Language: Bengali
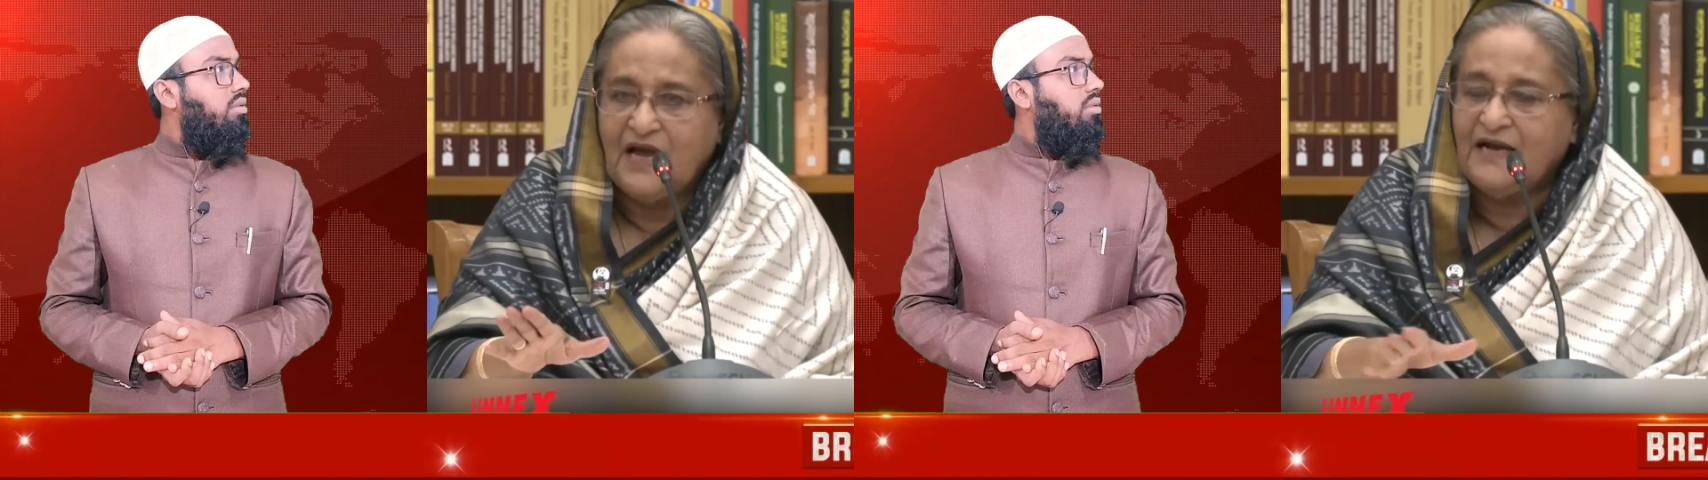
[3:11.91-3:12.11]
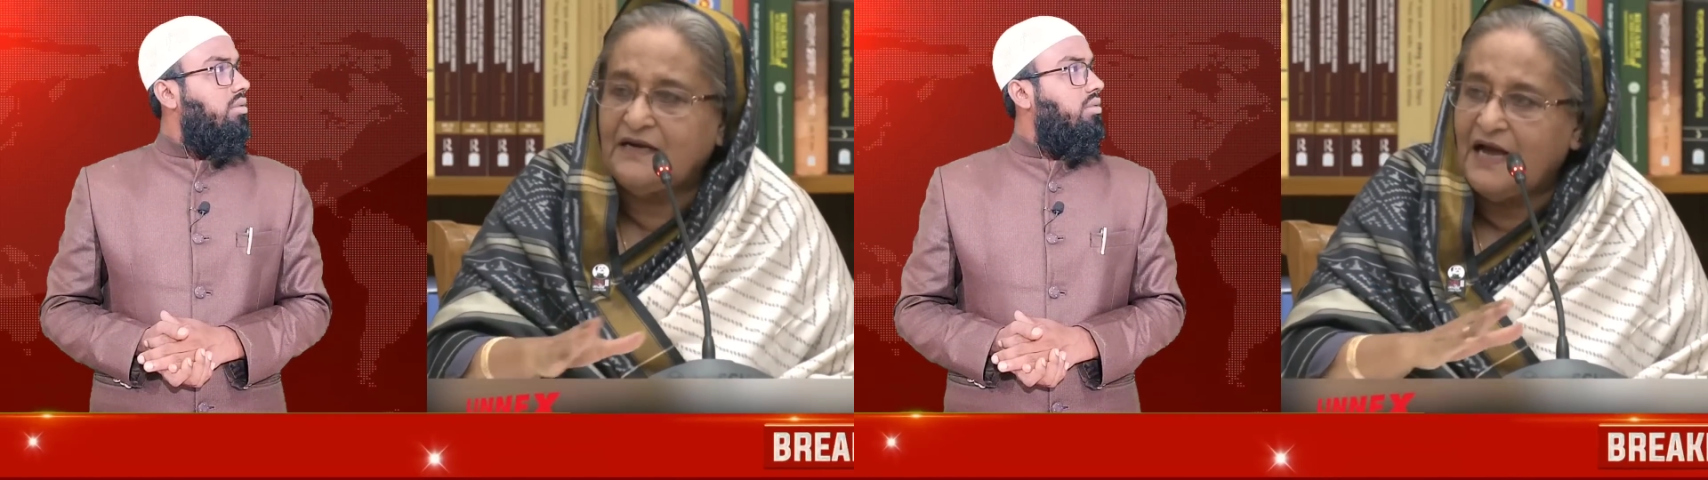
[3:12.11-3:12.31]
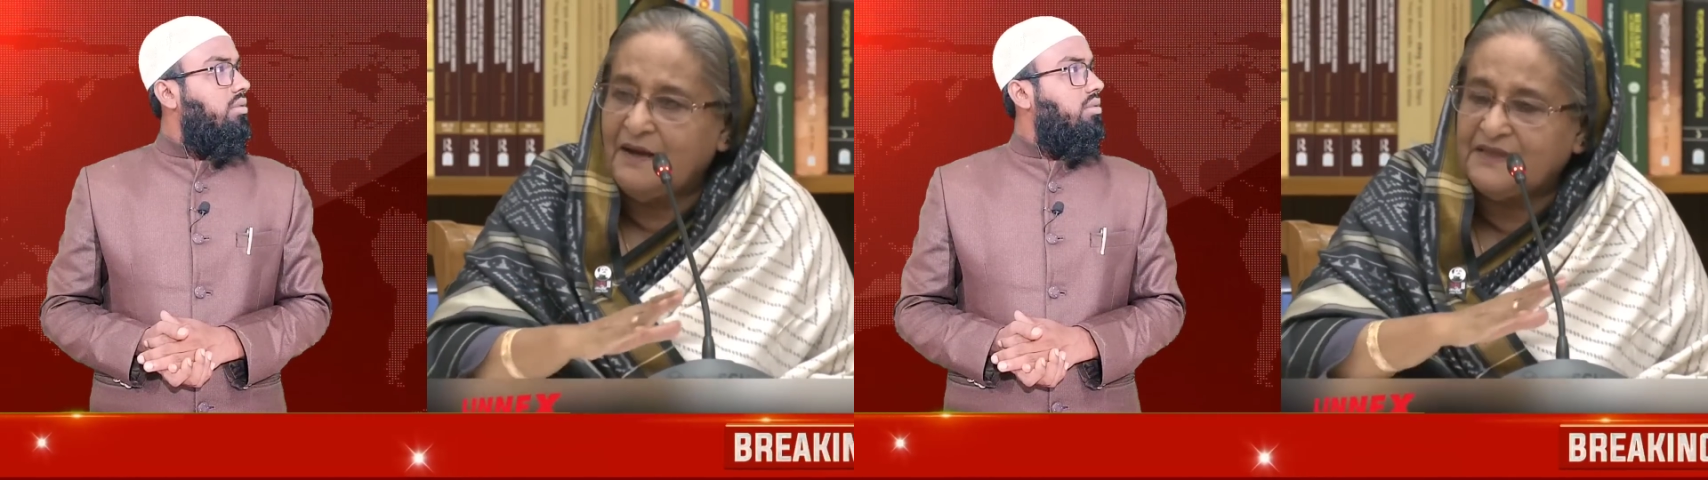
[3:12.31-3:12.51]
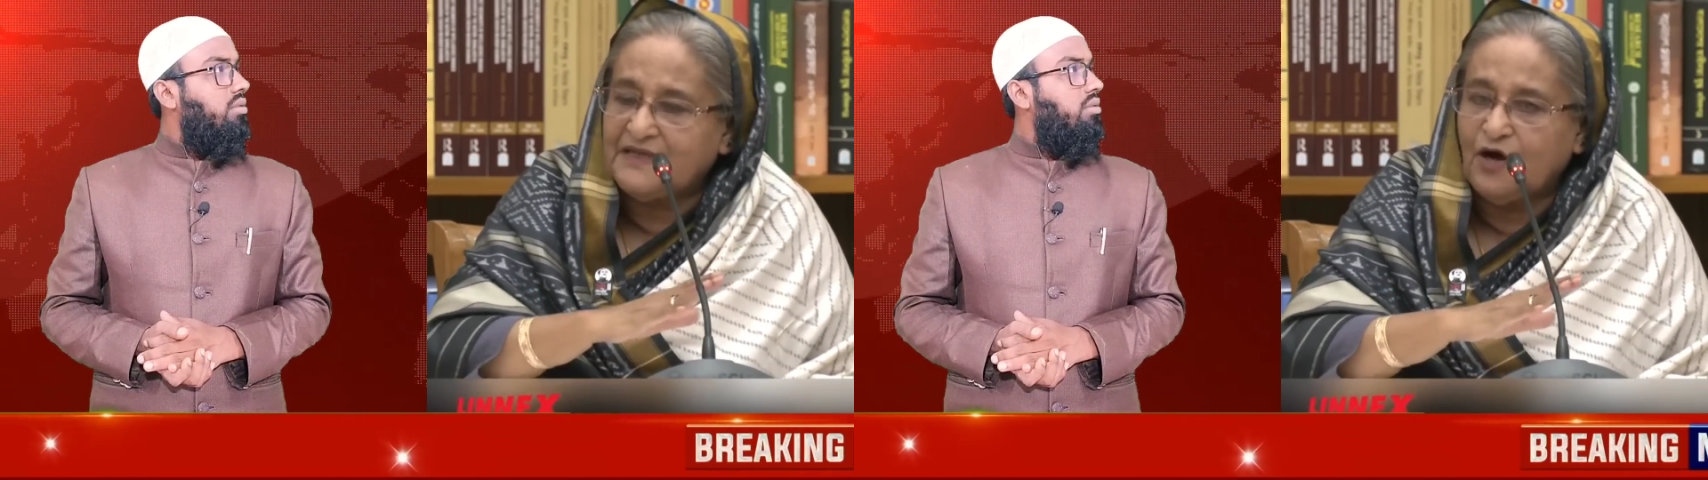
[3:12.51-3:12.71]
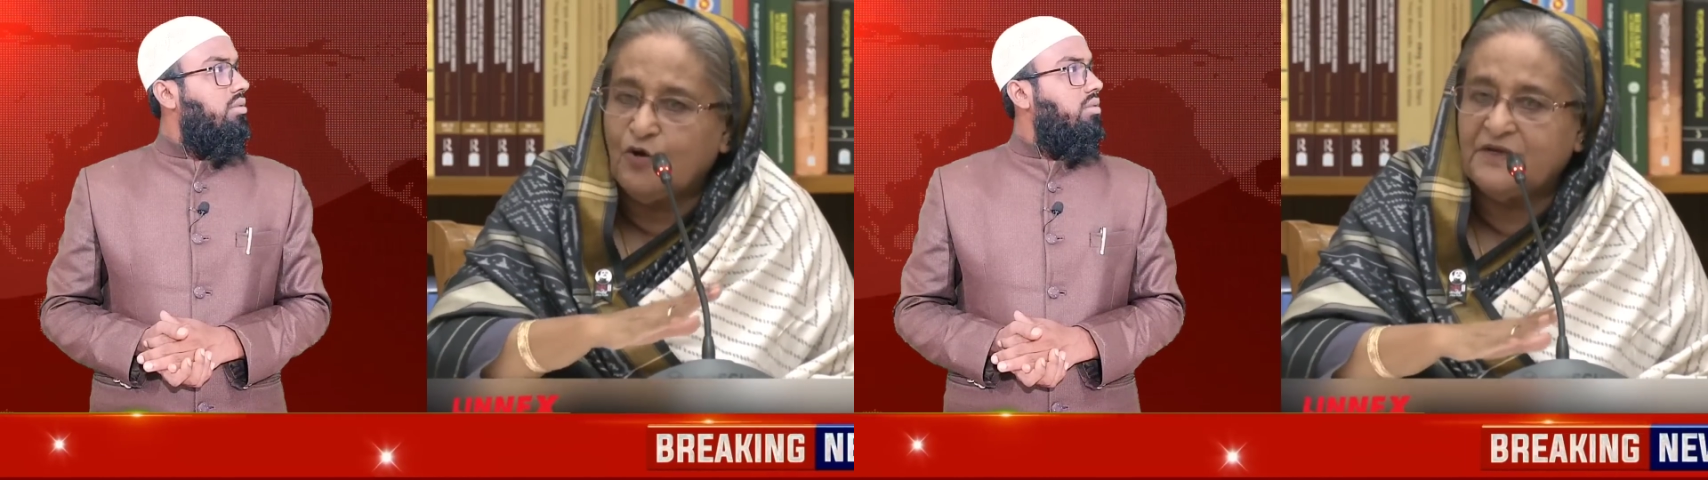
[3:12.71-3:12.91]
আর
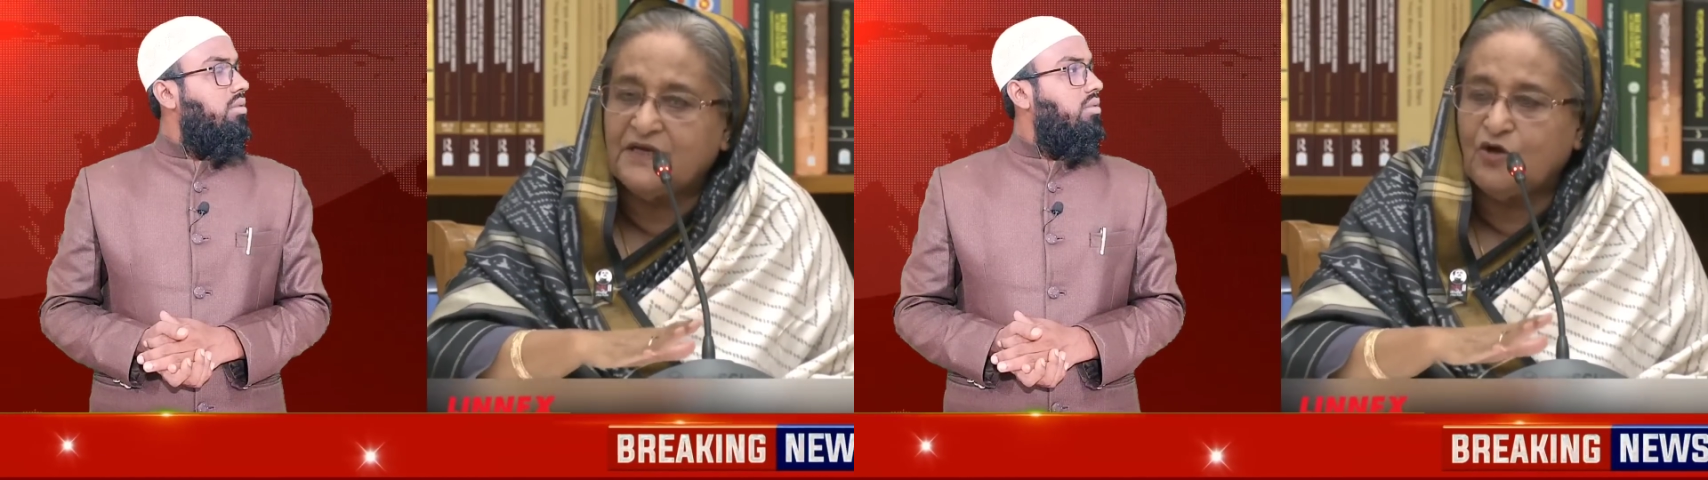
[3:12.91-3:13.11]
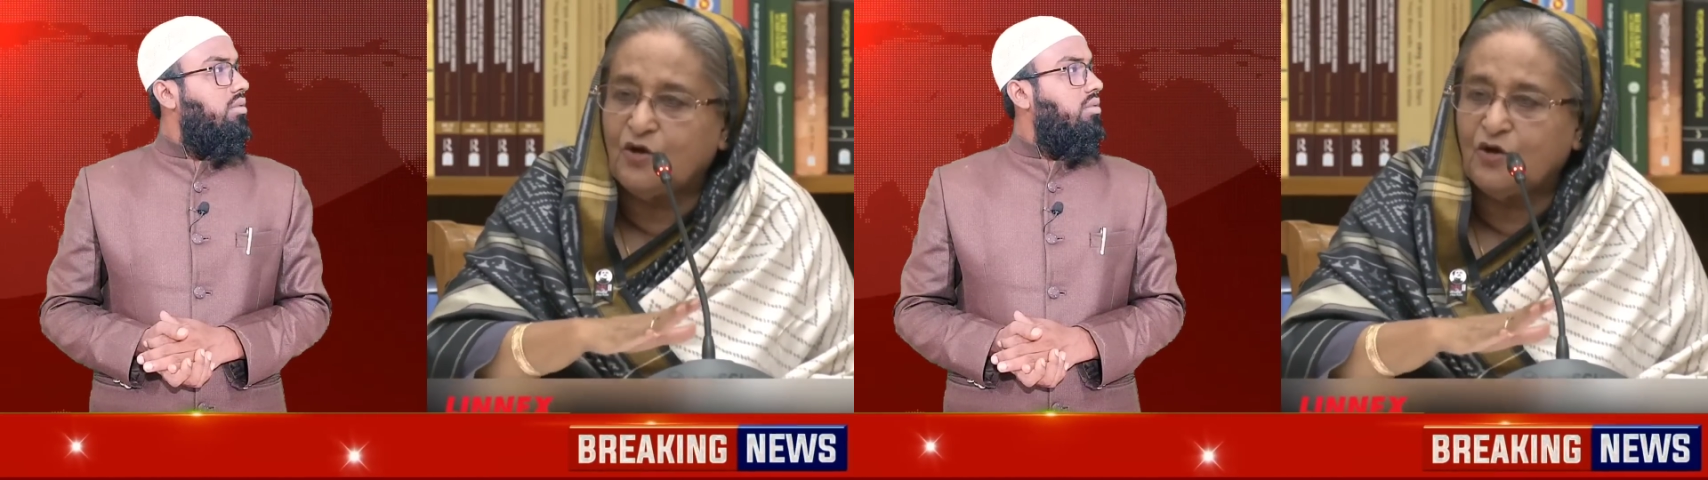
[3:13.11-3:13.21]
আমাদের আওয়ামী লীগের